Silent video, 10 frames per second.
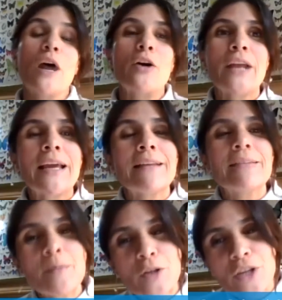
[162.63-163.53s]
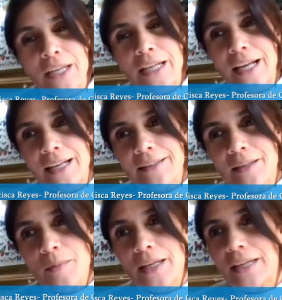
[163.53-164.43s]
Ahora, en términos generales,
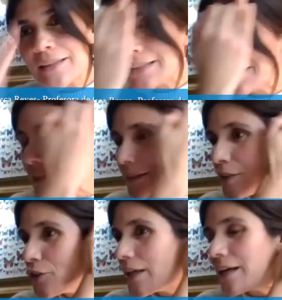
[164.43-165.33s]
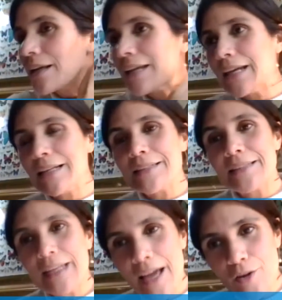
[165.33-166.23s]
también es interesante notar que el
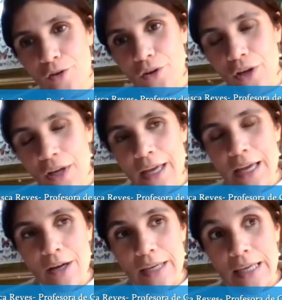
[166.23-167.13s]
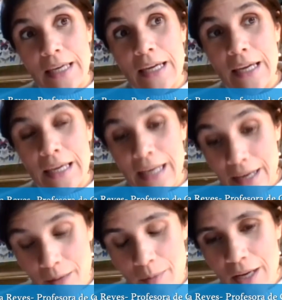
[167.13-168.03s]
Senado y, la
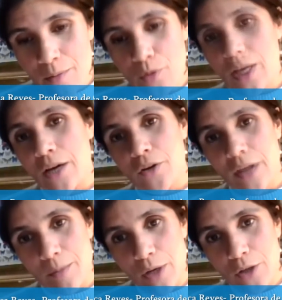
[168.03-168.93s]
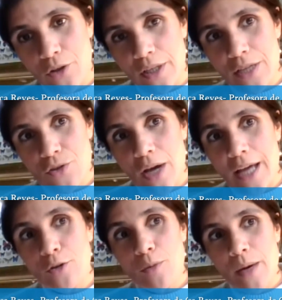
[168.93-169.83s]
Cámara de Diputados, digamos, el Congreso,
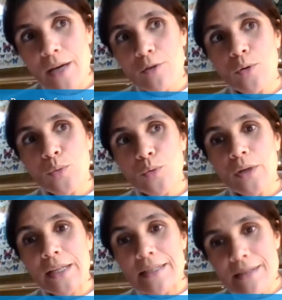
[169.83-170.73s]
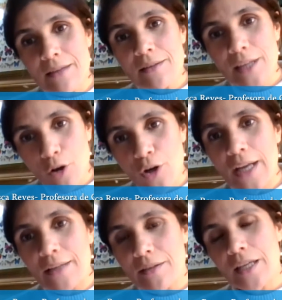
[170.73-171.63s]
ha tomado un creciente rol
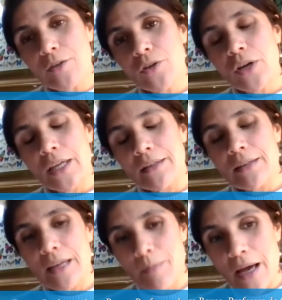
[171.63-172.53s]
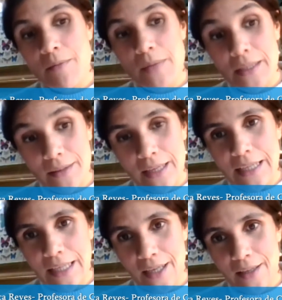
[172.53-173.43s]
activo en temas
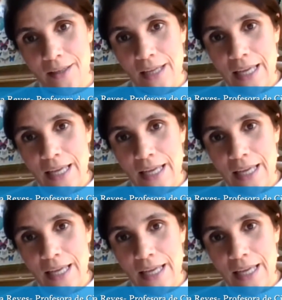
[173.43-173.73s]
ambientales. ¿ah?